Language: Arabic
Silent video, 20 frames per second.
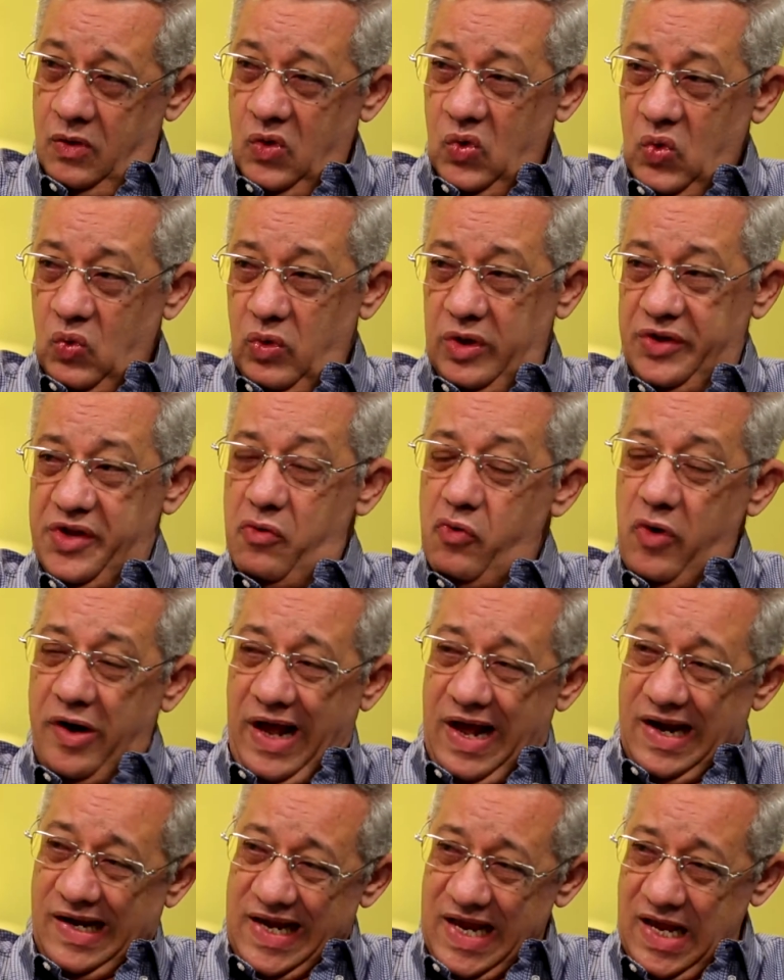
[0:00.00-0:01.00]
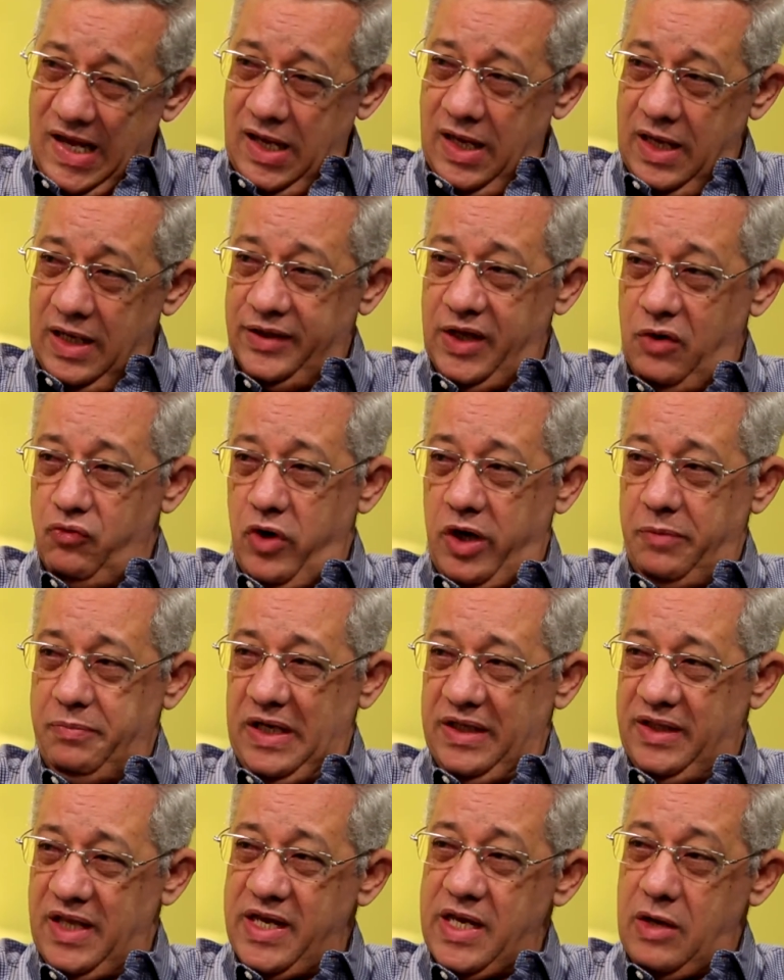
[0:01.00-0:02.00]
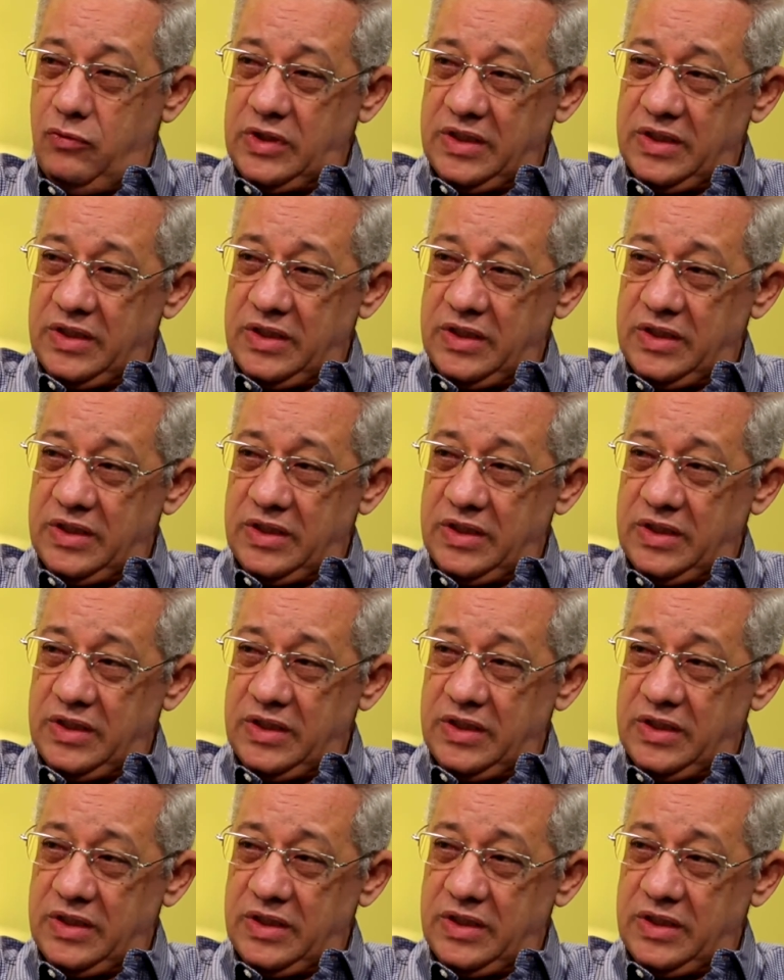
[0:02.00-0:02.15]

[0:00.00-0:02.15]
وادور عليها هدور بايديا